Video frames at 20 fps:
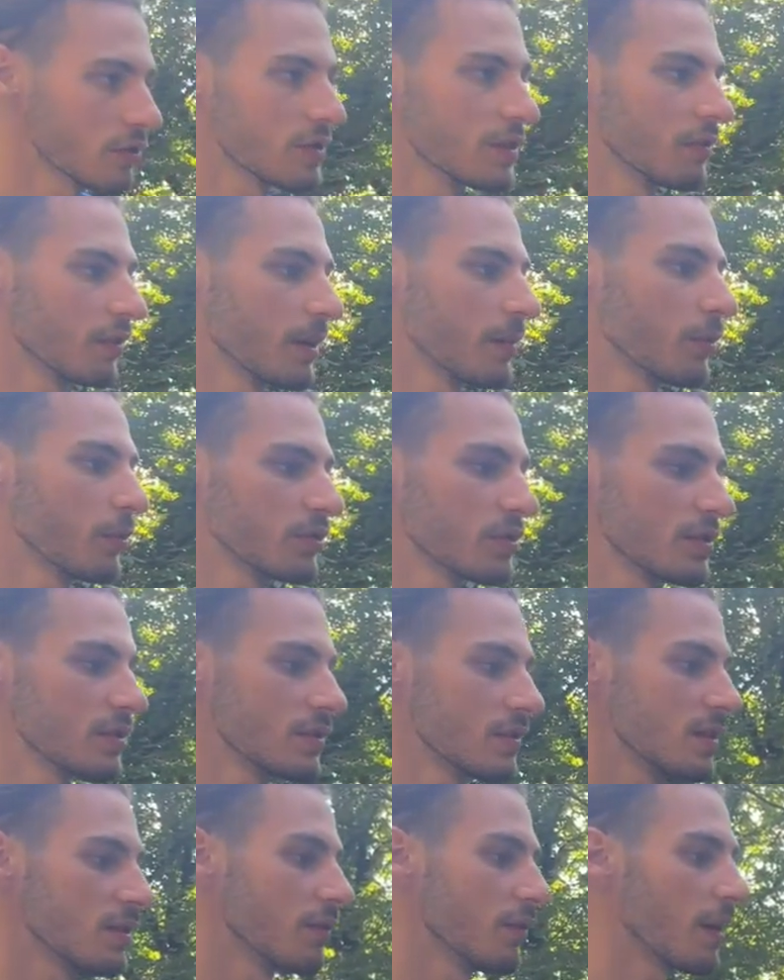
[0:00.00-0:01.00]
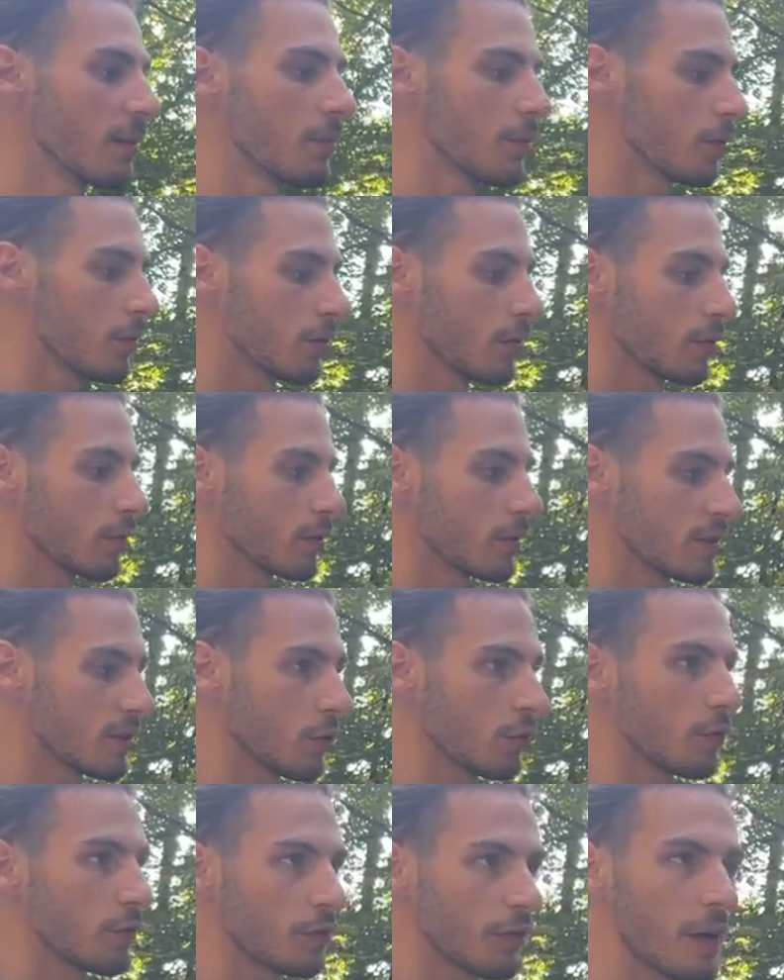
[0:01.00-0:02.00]
c'est vraiment, si
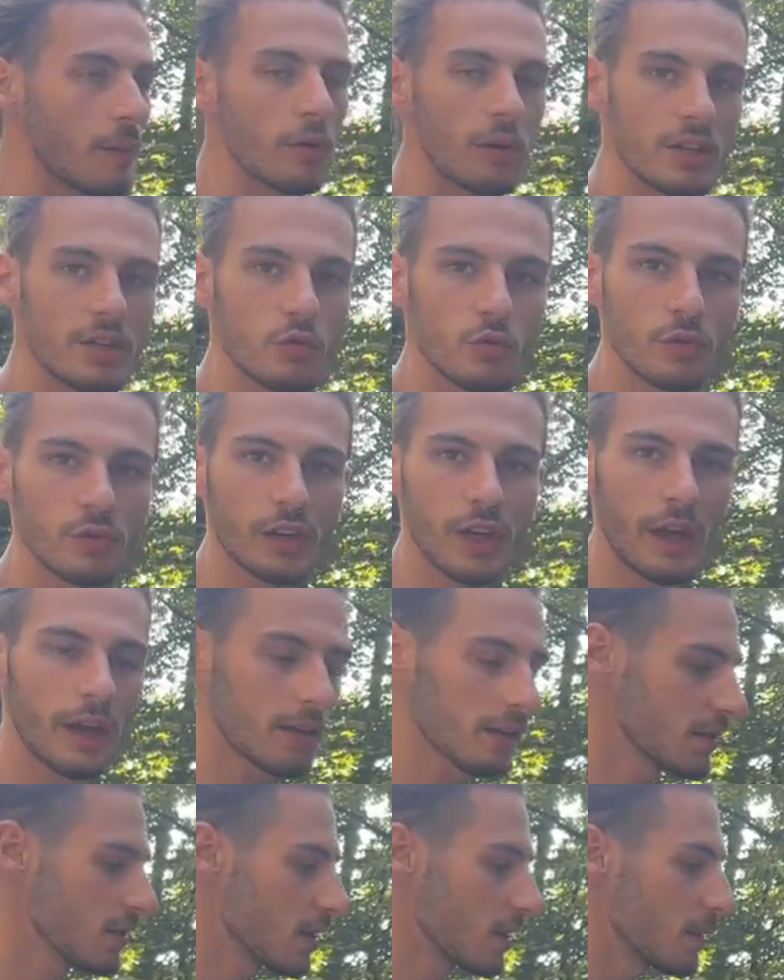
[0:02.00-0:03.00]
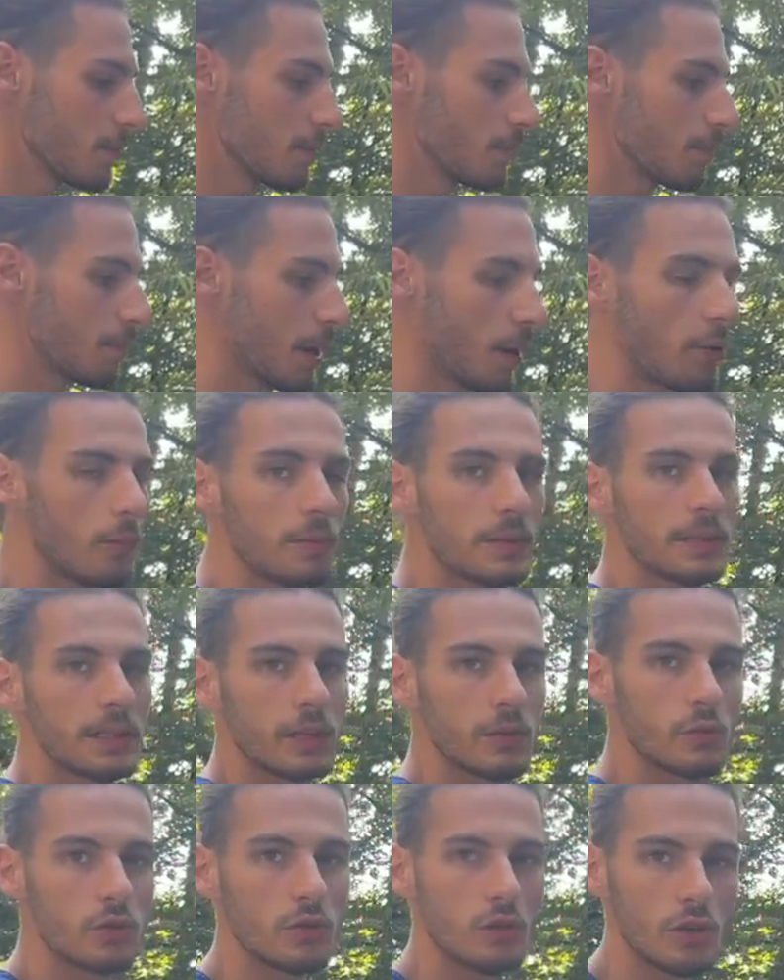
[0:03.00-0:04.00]
on veut vraiment les ouvrir, c'est pas
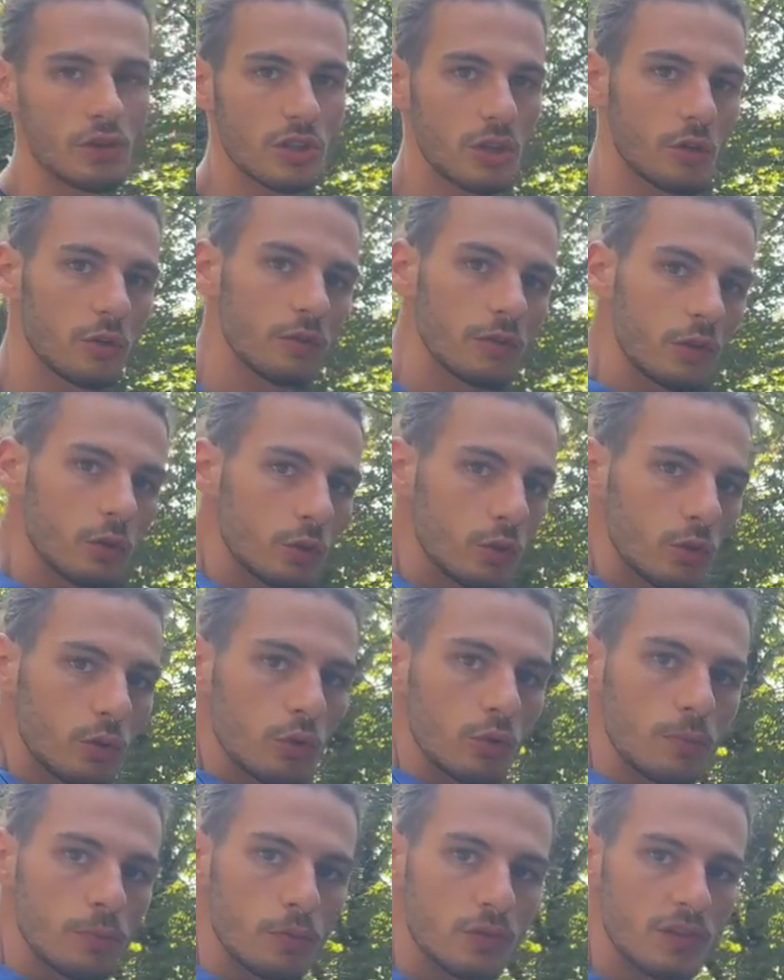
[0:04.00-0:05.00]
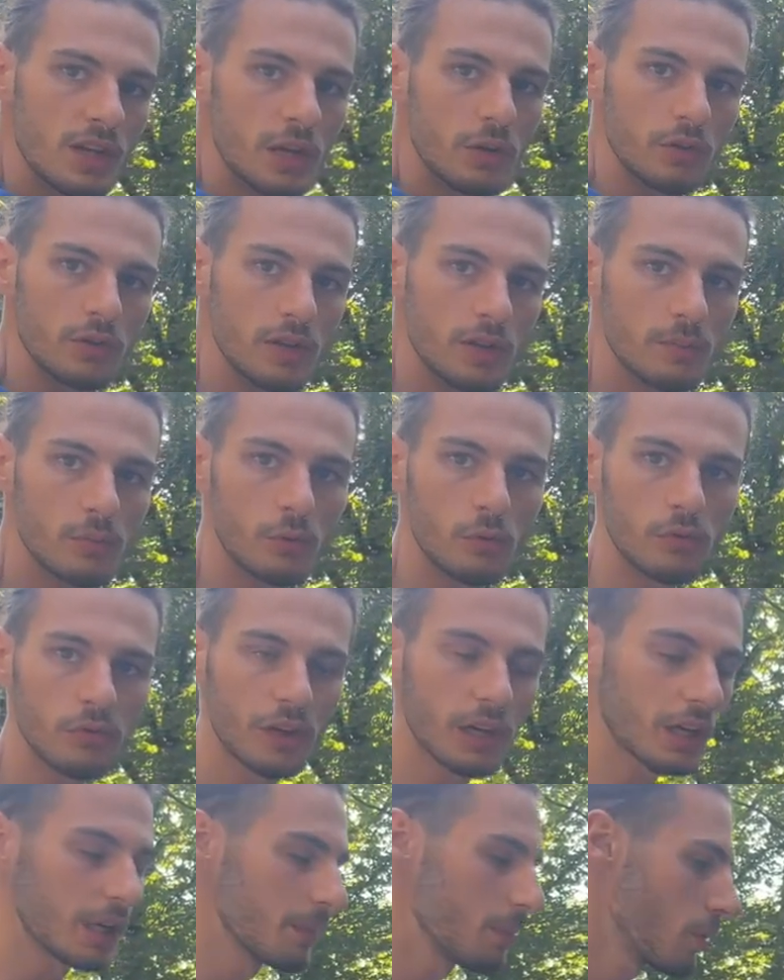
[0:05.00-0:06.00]
compliqué de sortir le vélo, le poser à côté pour
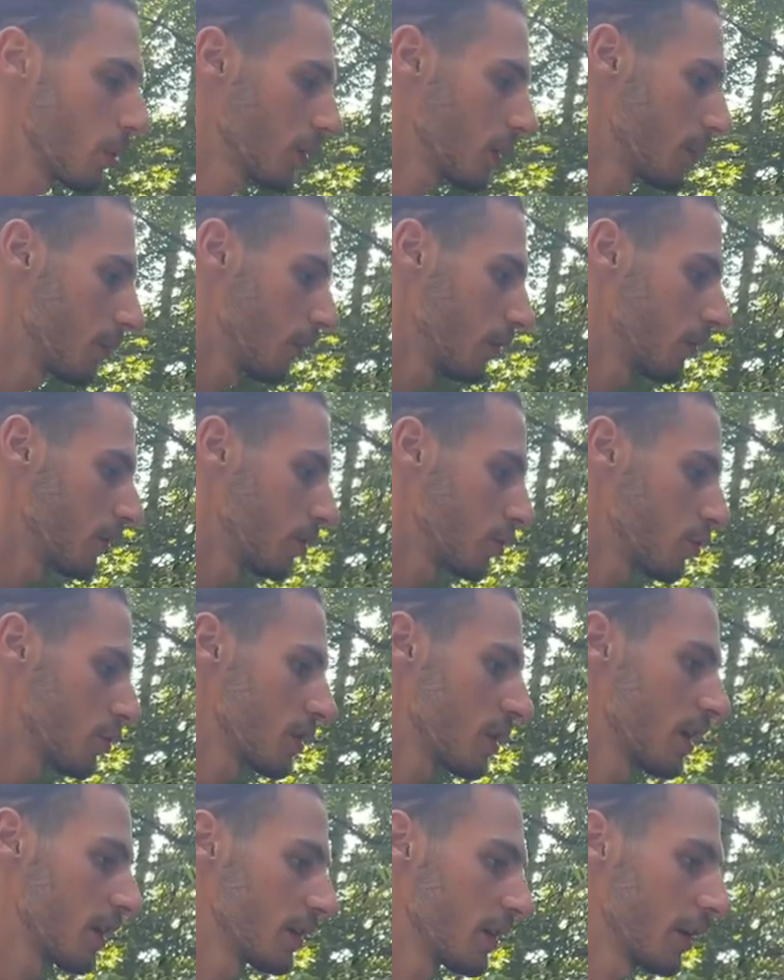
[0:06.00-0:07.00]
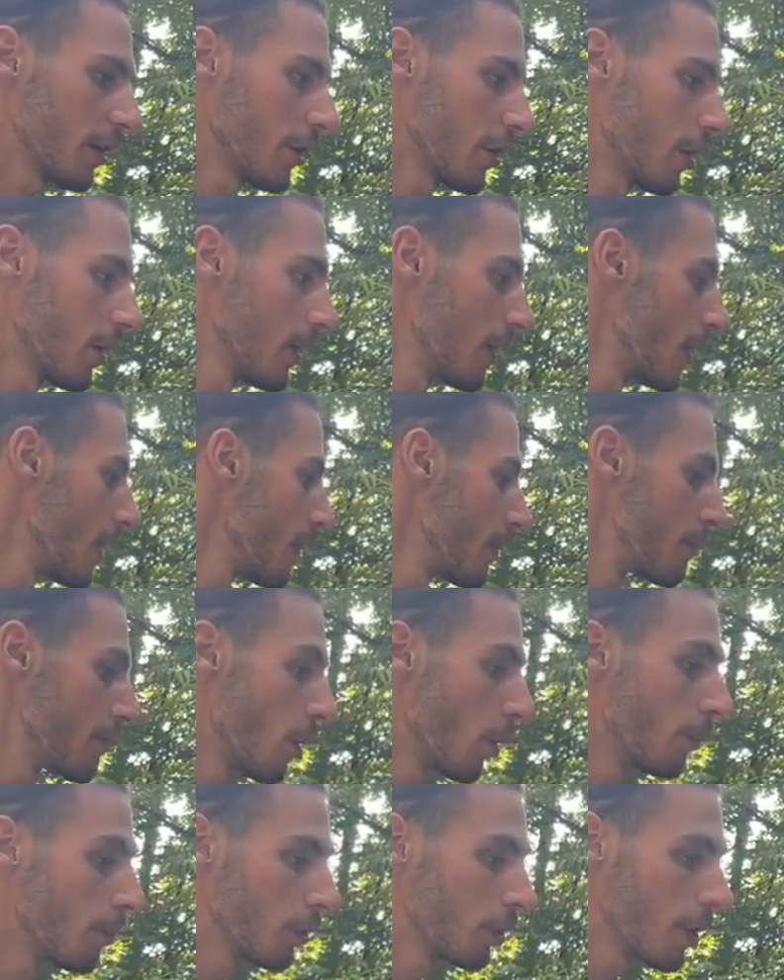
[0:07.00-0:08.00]
ouvrir les portes et prendre des choses à l'intérieur. Mais
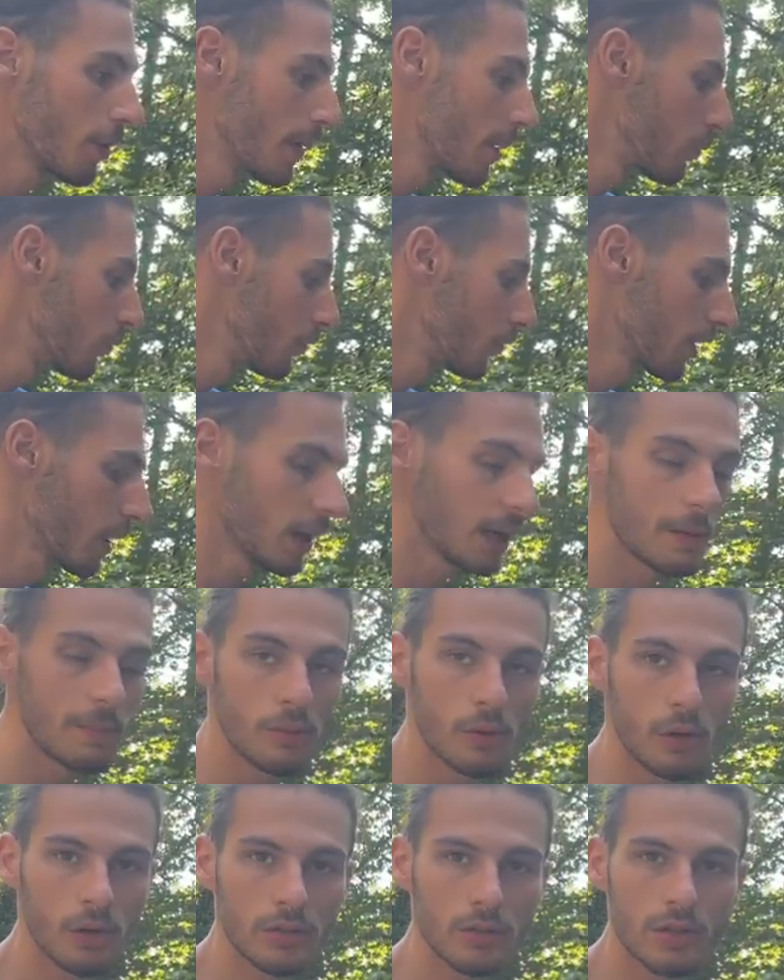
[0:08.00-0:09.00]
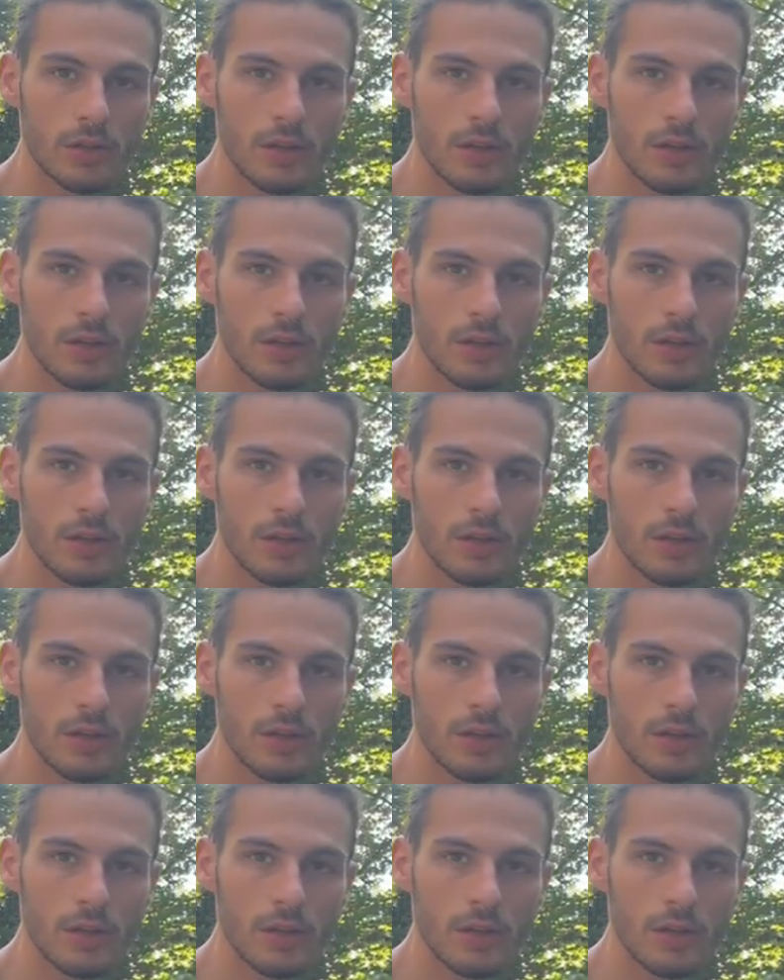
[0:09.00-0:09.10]
on peut quand même ouvrir la porte